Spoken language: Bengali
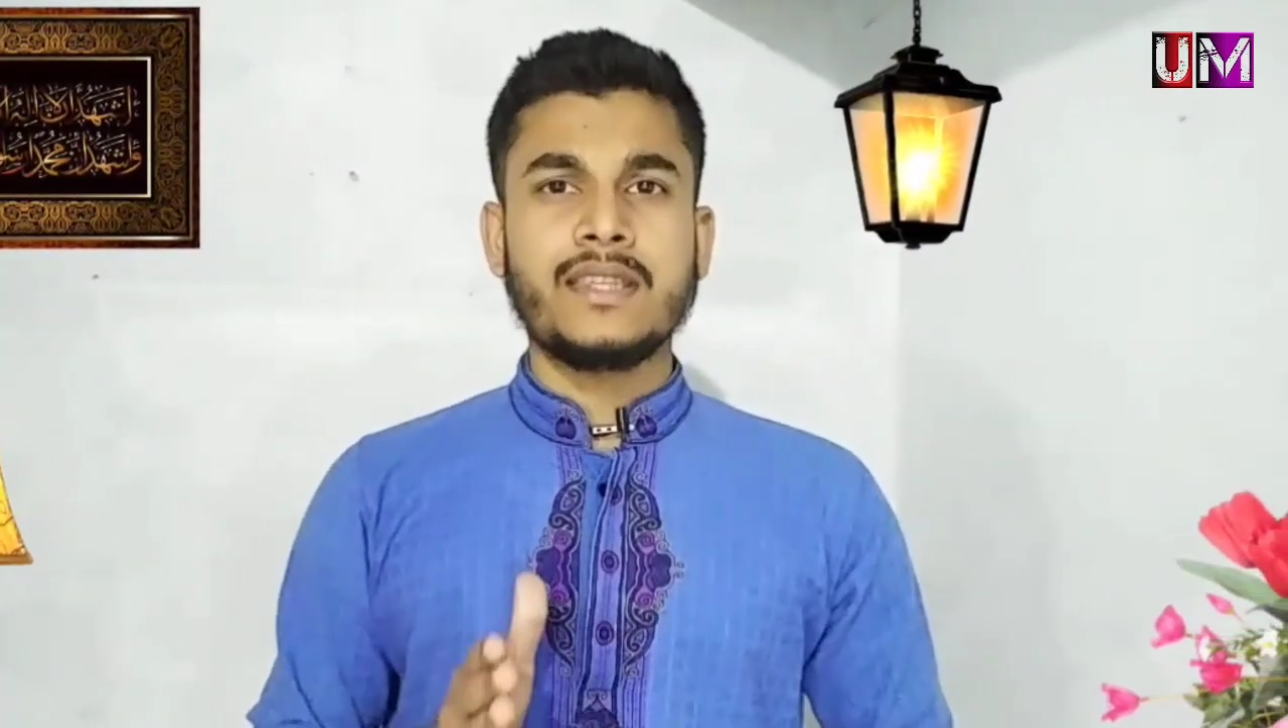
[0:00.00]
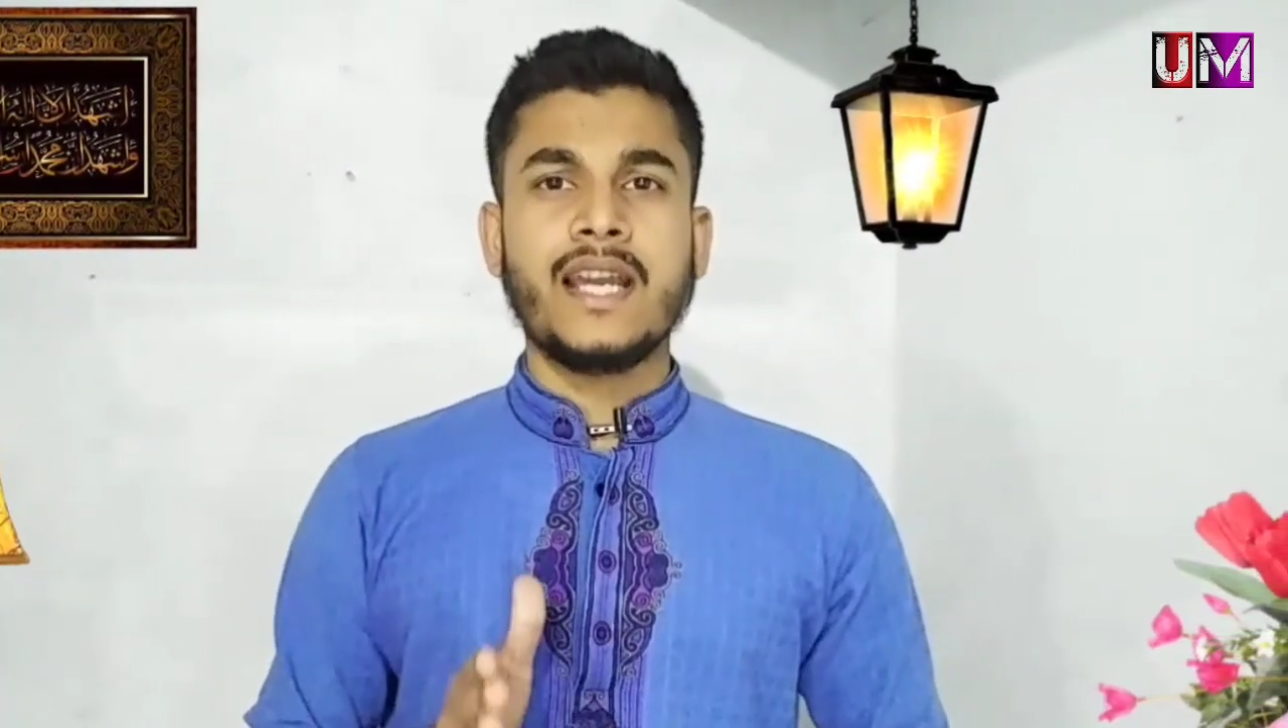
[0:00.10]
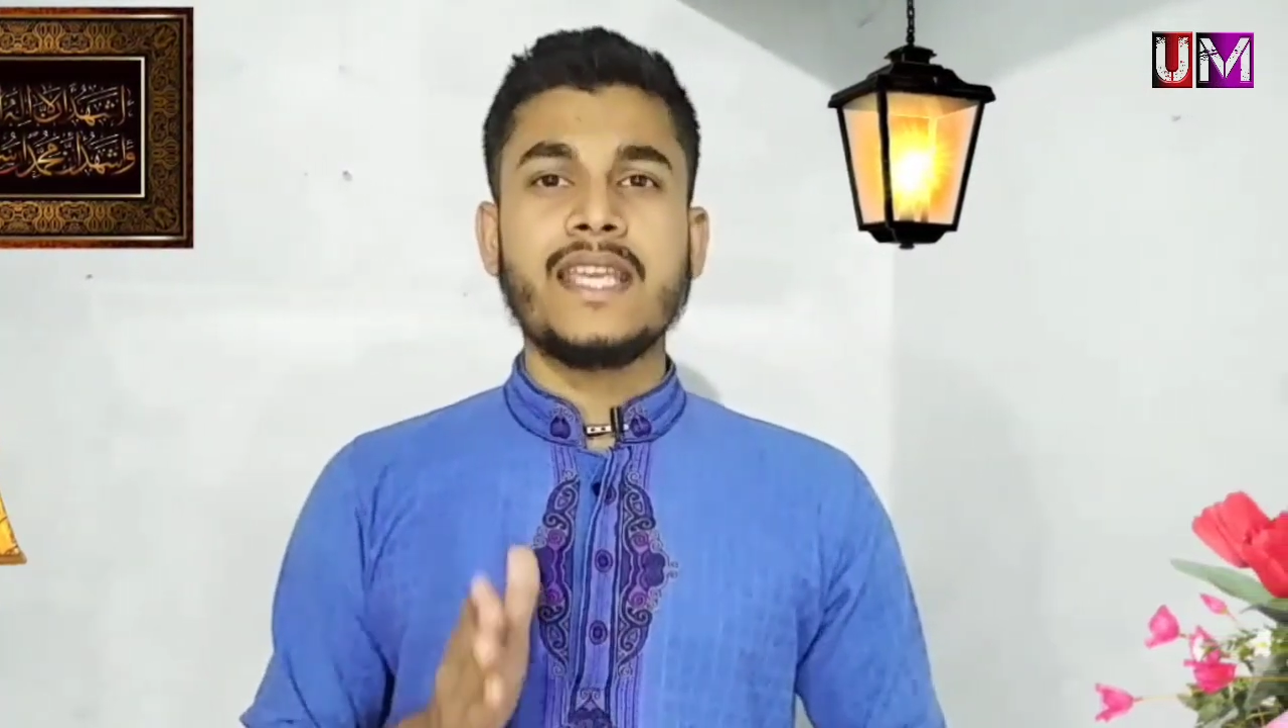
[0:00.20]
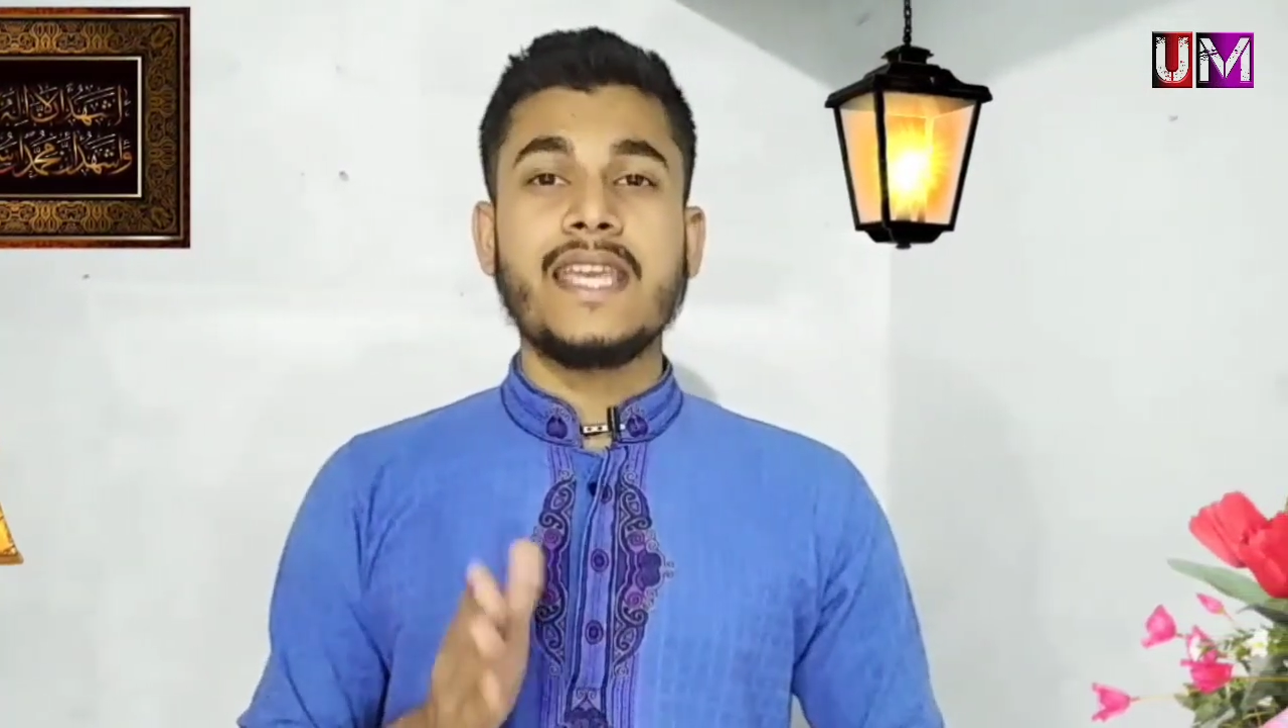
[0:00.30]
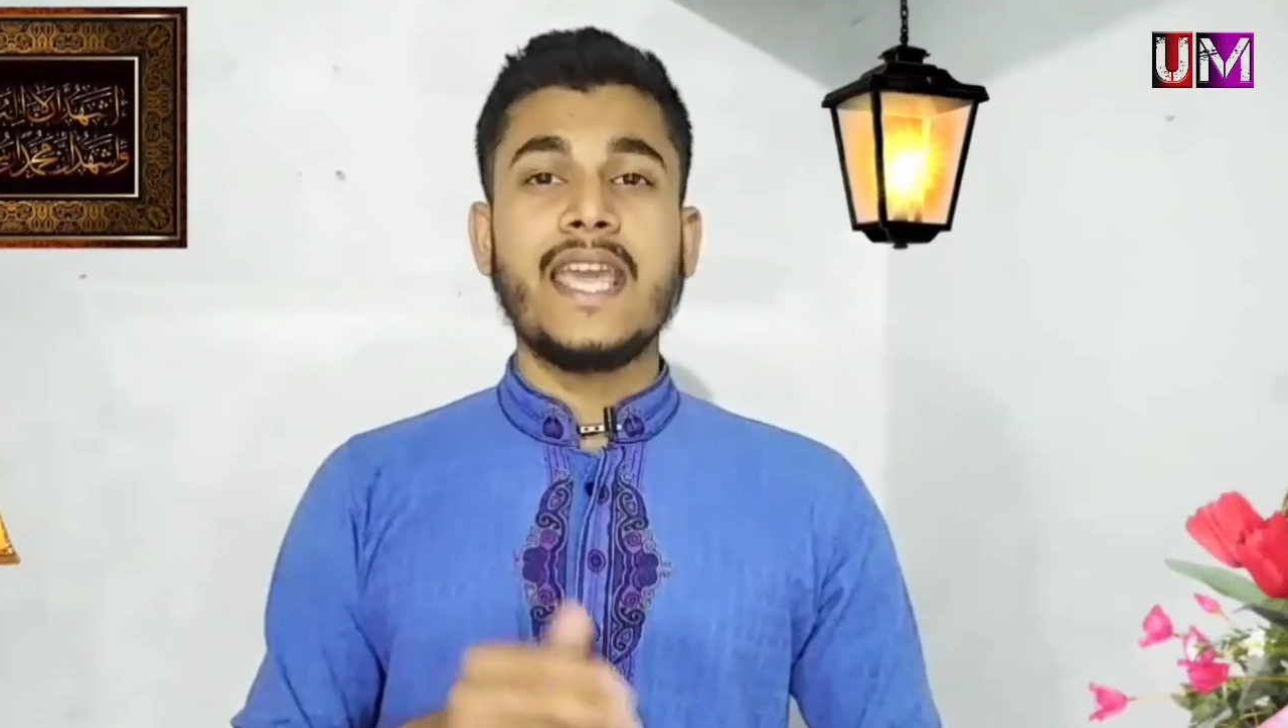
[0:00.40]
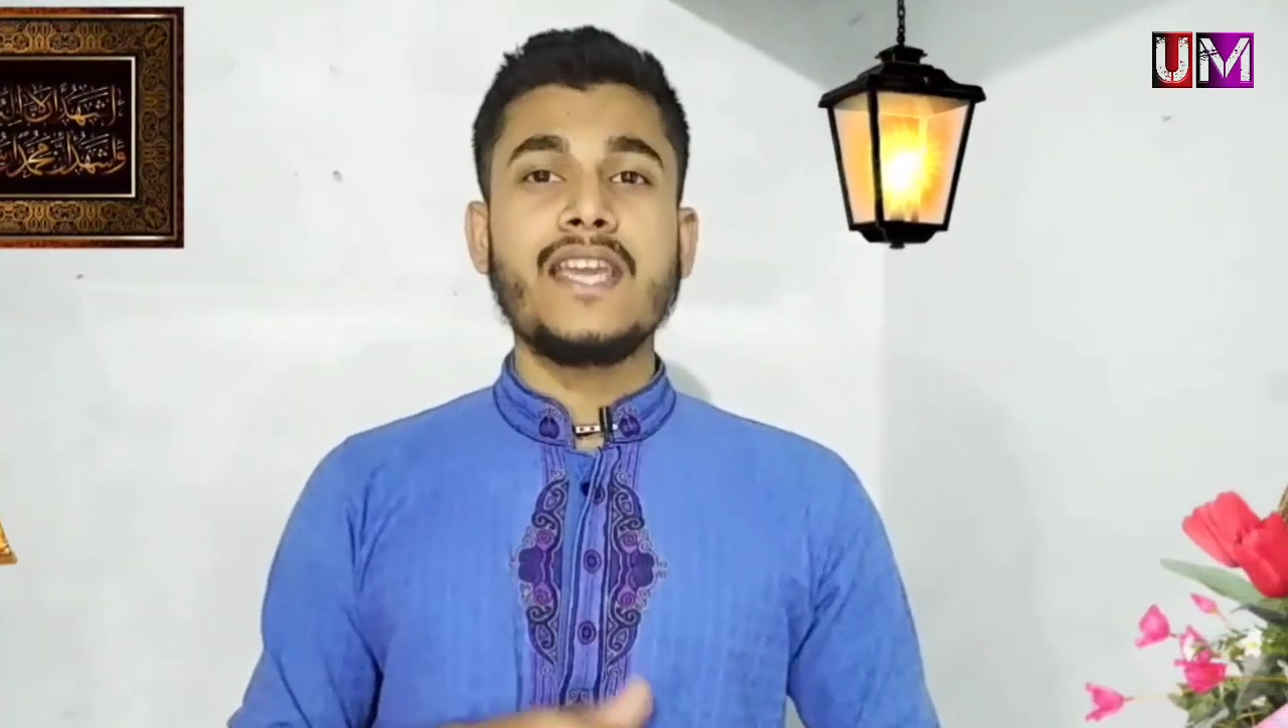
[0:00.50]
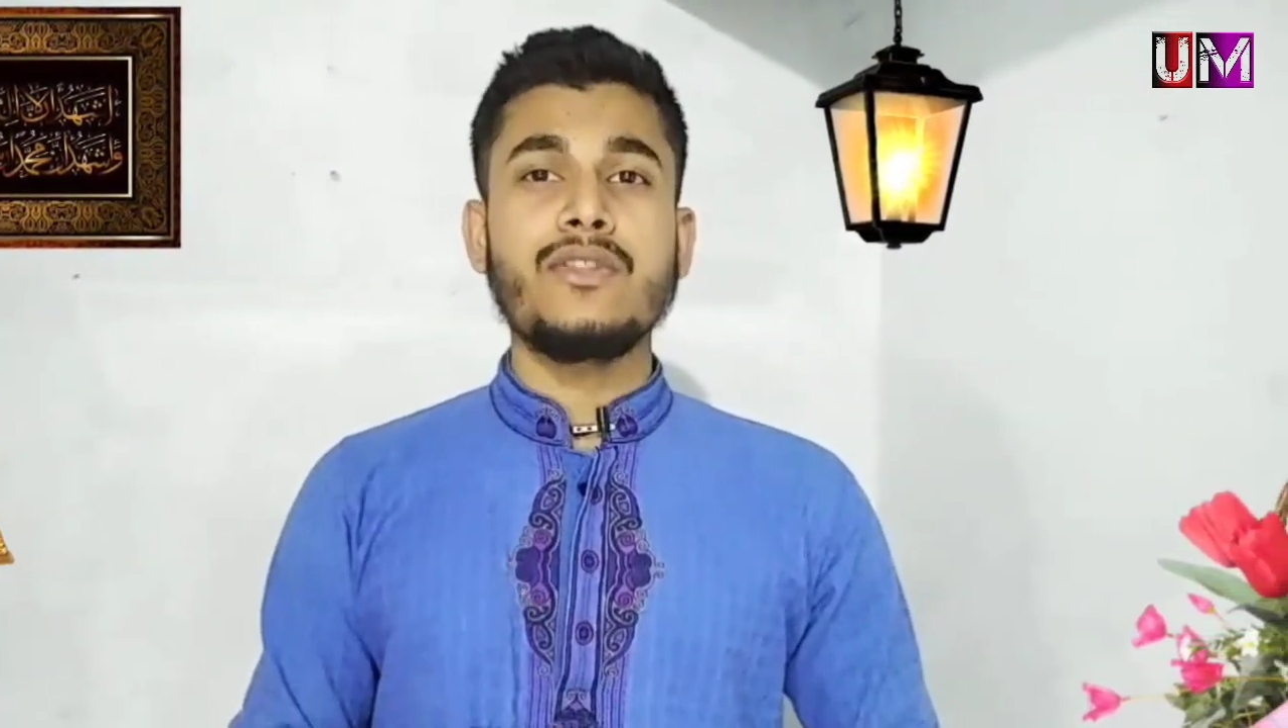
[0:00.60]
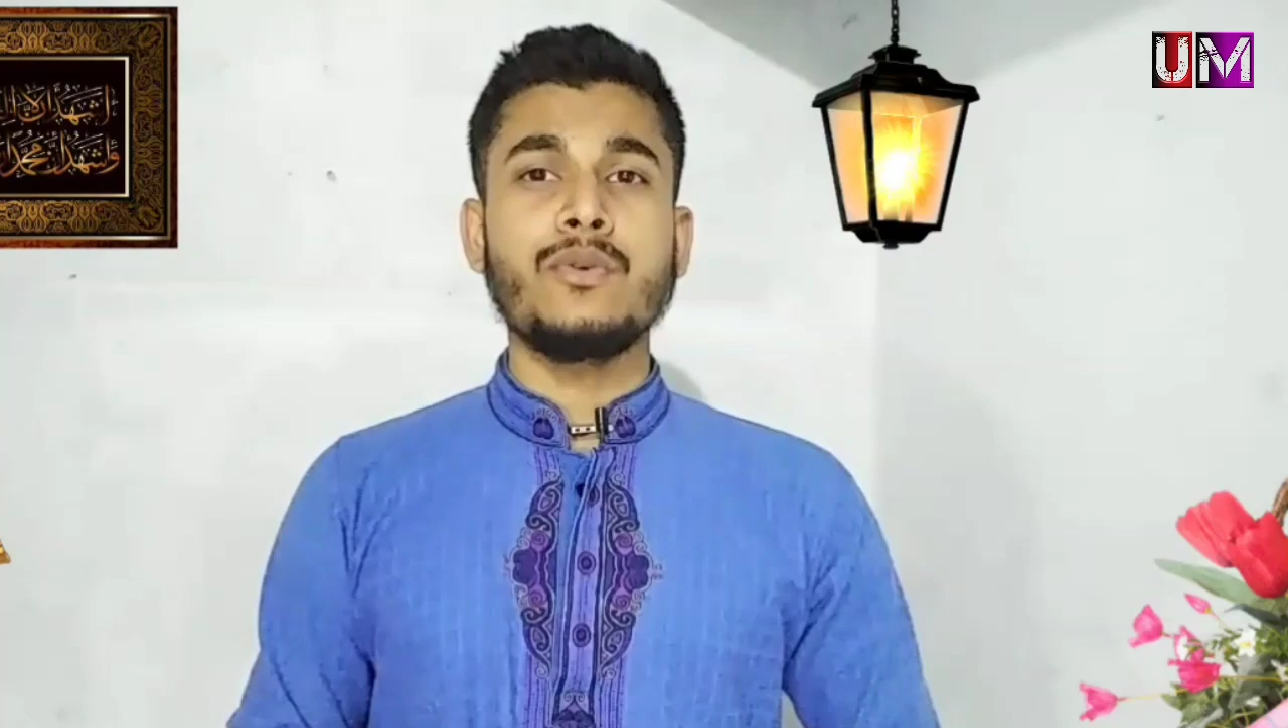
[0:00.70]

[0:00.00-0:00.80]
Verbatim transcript: তাই এই